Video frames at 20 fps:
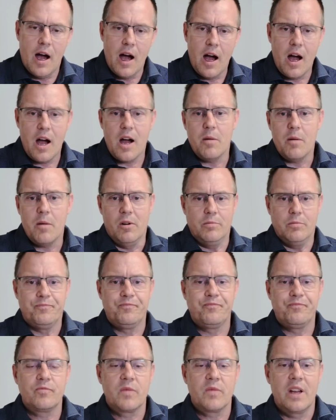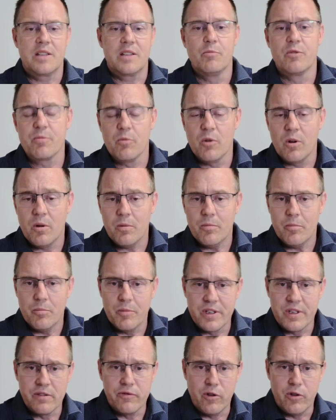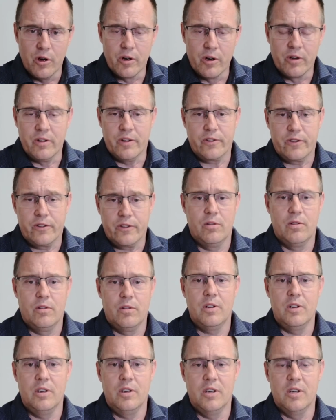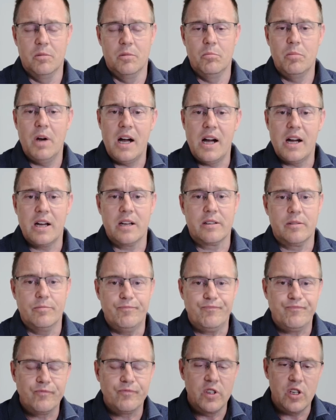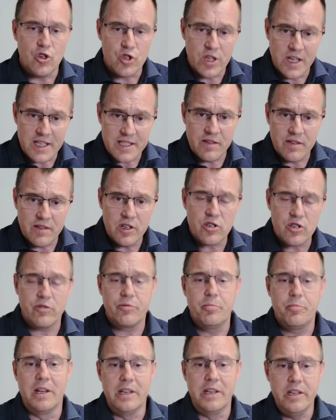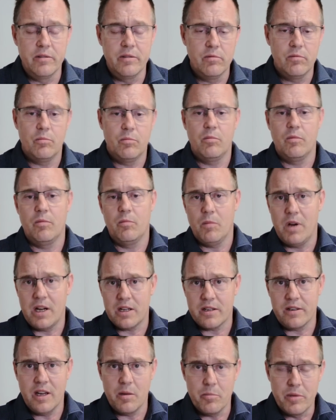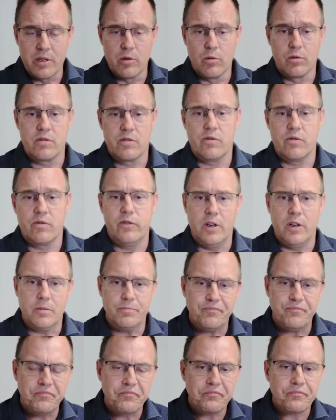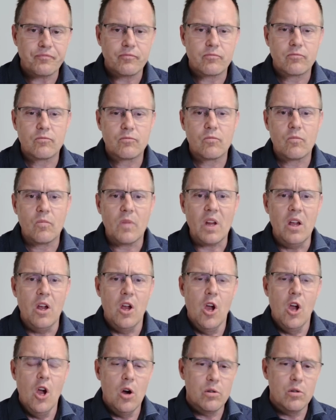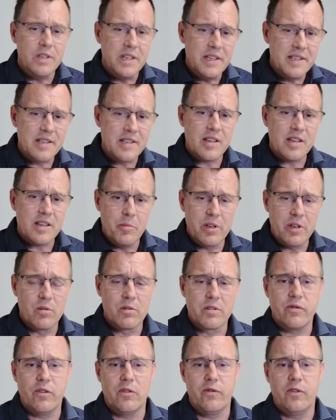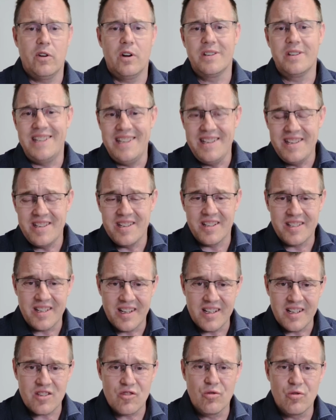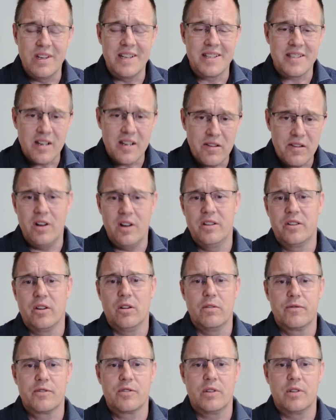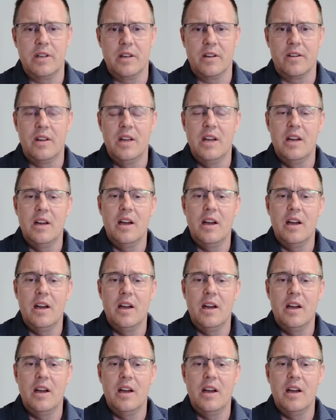Aber jetzt müssen wir bitte Folgendes äh, beachten. Die Staatsanwaltschaft Berlin macht ein Ermittlungsverfahren. Und dieses Ermittlungsverfahren dient ja dazu, den Sachverhalt aufzuklären.